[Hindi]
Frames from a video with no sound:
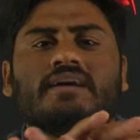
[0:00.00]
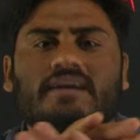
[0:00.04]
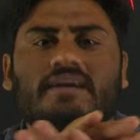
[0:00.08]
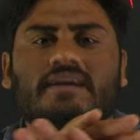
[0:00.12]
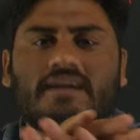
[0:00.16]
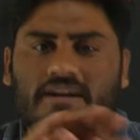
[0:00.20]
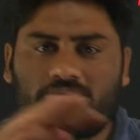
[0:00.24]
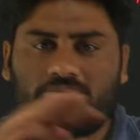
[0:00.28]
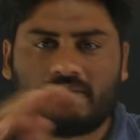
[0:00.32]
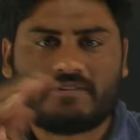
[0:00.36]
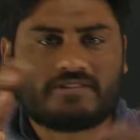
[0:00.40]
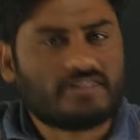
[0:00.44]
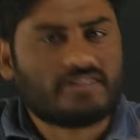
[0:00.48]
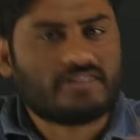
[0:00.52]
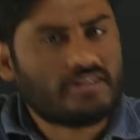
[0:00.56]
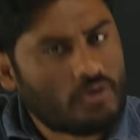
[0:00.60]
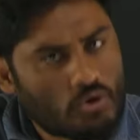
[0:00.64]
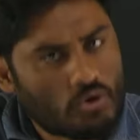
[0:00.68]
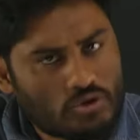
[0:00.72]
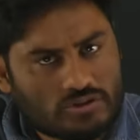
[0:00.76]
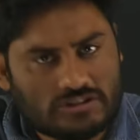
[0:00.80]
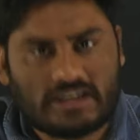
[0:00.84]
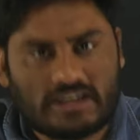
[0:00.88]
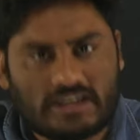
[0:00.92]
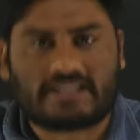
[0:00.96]
एडमिशन
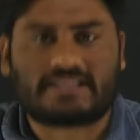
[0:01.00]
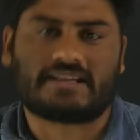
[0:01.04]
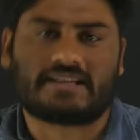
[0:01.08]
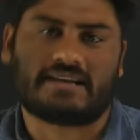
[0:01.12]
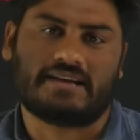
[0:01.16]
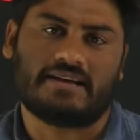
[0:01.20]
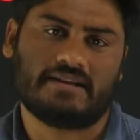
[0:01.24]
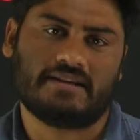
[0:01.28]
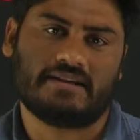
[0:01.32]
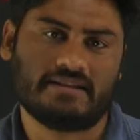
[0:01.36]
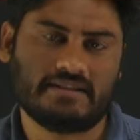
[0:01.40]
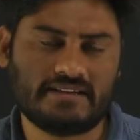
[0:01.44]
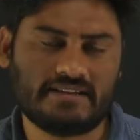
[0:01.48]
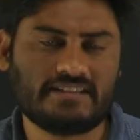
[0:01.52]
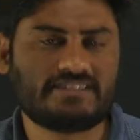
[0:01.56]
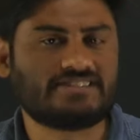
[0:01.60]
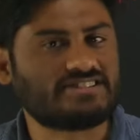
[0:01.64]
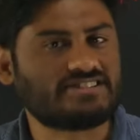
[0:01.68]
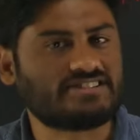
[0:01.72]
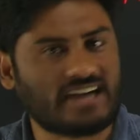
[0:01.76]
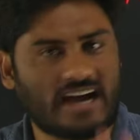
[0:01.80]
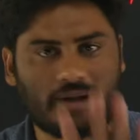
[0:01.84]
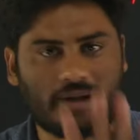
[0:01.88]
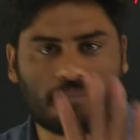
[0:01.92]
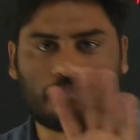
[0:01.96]
हो जाता है ये
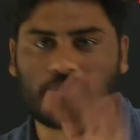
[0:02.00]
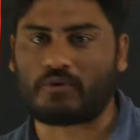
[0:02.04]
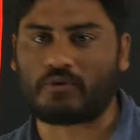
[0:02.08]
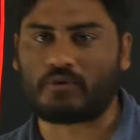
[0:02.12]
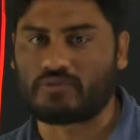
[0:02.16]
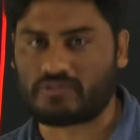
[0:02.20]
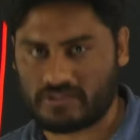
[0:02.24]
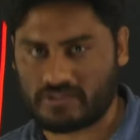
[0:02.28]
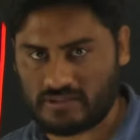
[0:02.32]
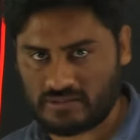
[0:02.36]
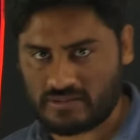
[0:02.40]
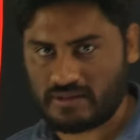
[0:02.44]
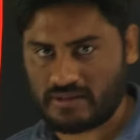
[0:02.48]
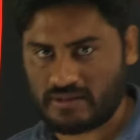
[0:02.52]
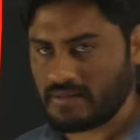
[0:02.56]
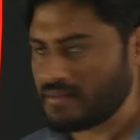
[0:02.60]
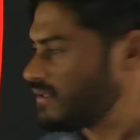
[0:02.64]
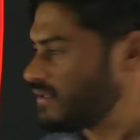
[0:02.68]
चार प्रोसेस है